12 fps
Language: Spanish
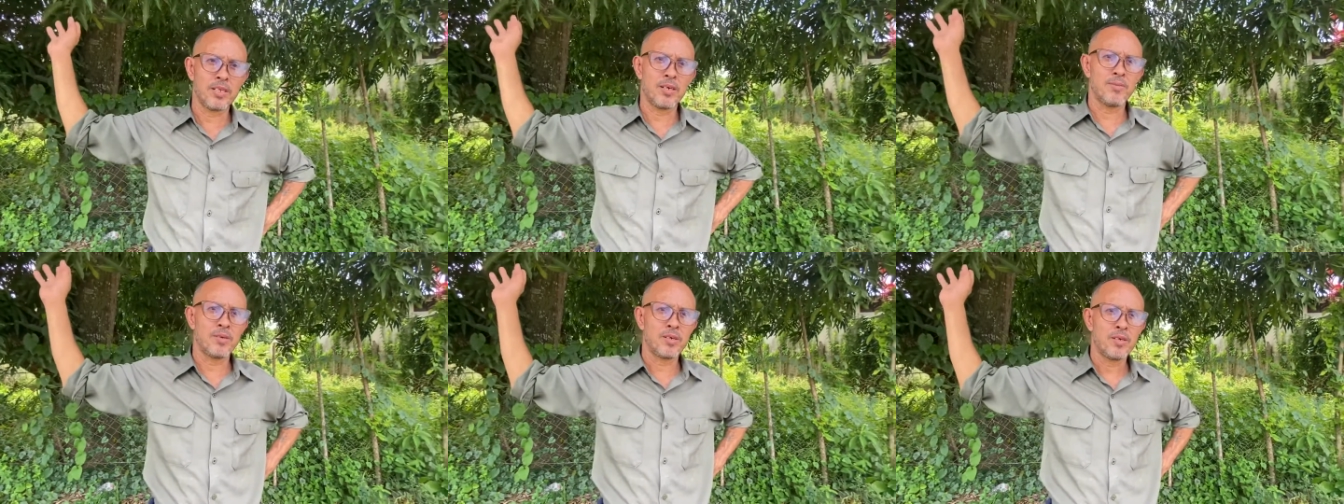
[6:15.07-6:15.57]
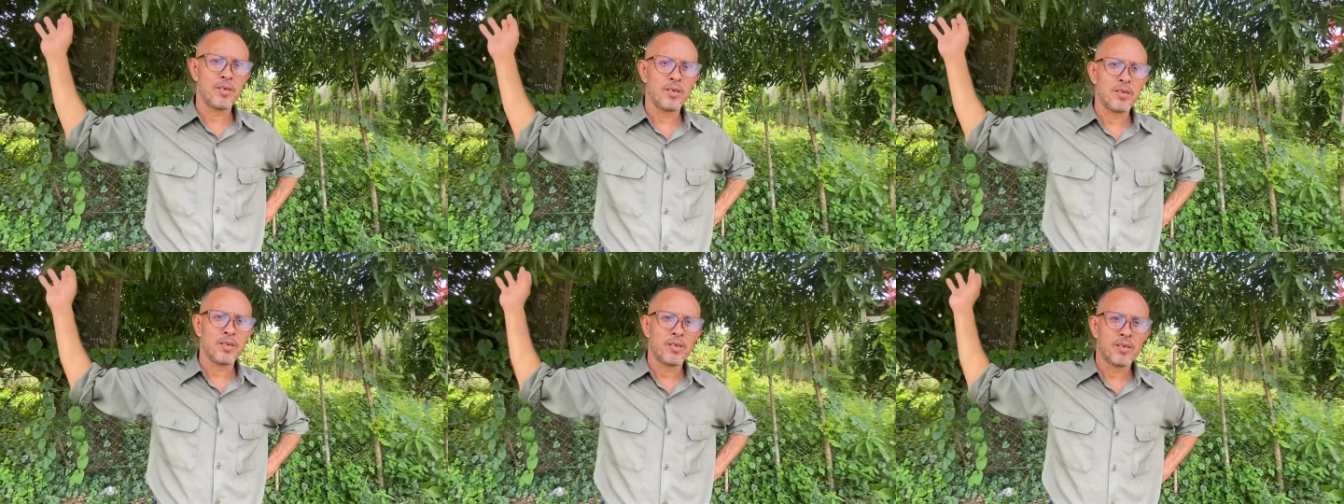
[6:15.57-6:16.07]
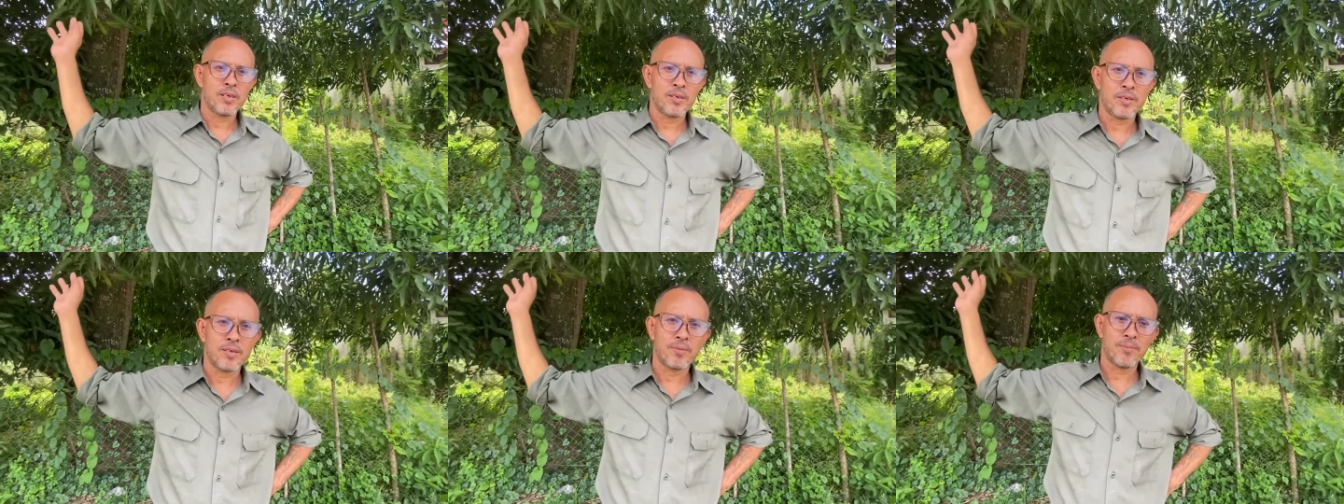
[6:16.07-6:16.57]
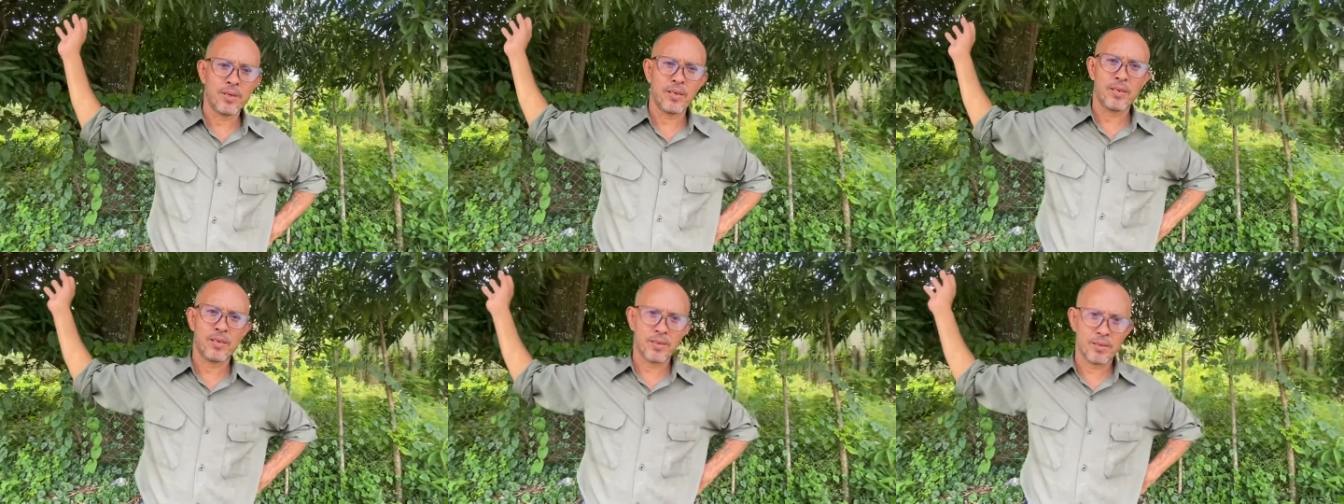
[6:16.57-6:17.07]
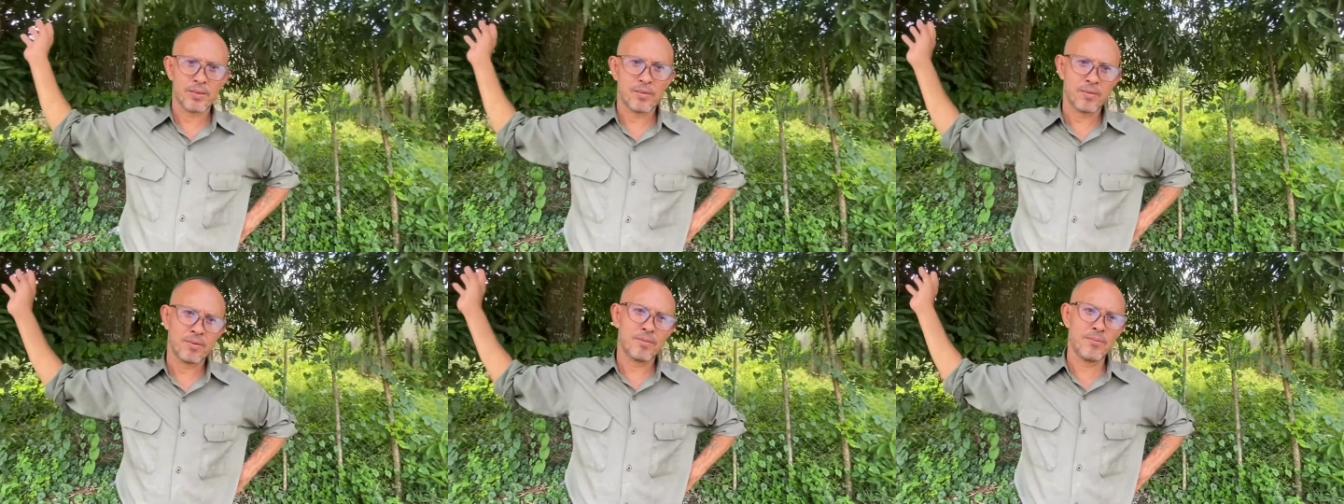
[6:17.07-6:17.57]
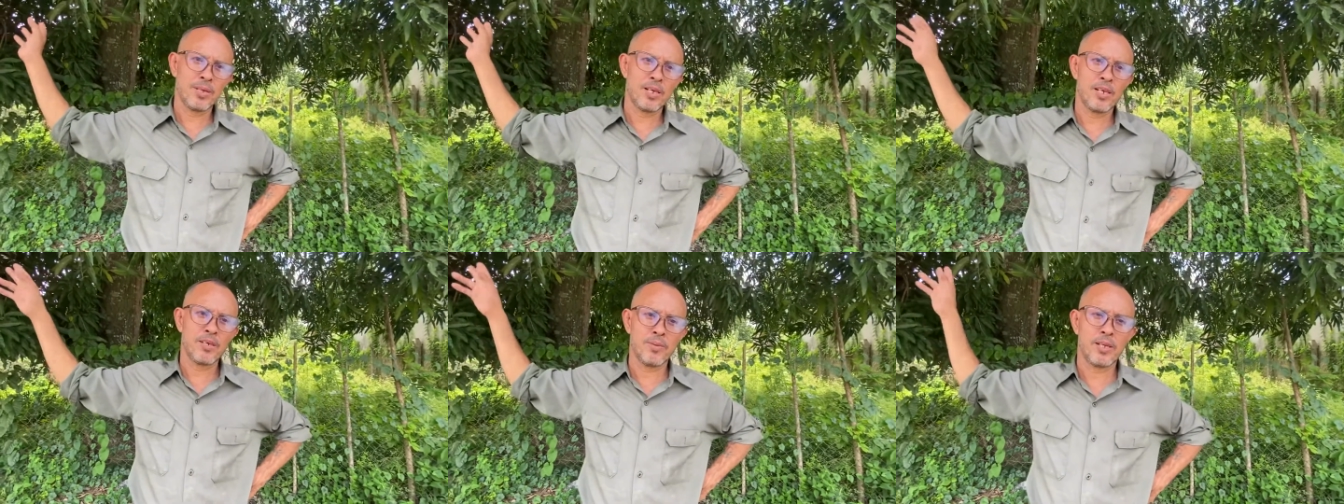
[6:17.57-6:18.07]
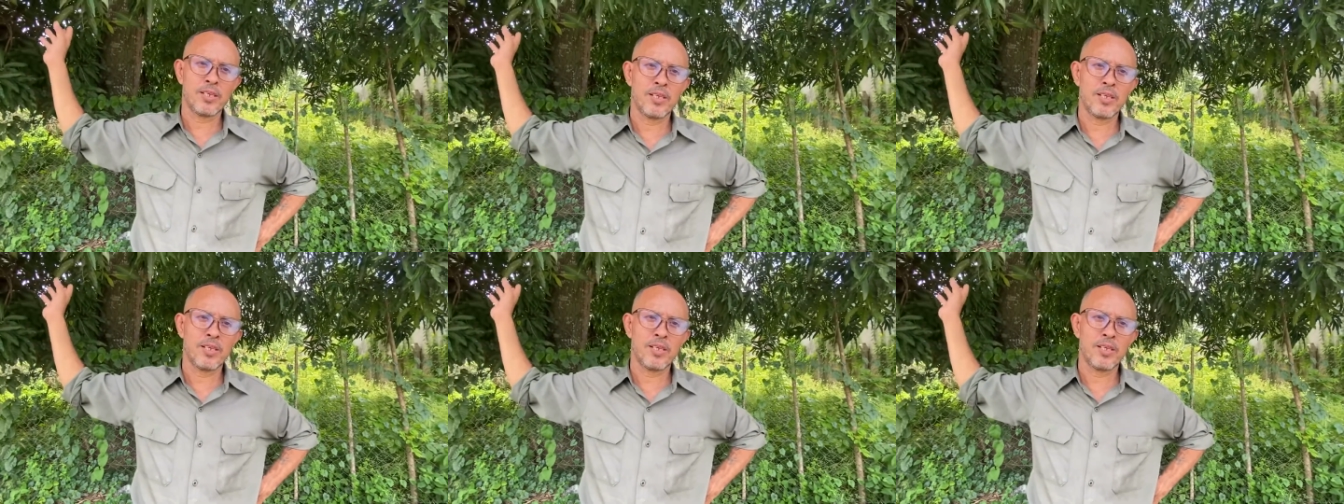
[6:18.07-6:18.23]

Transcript: nosotros ya estamos armados, pero el problema sigue. Y miles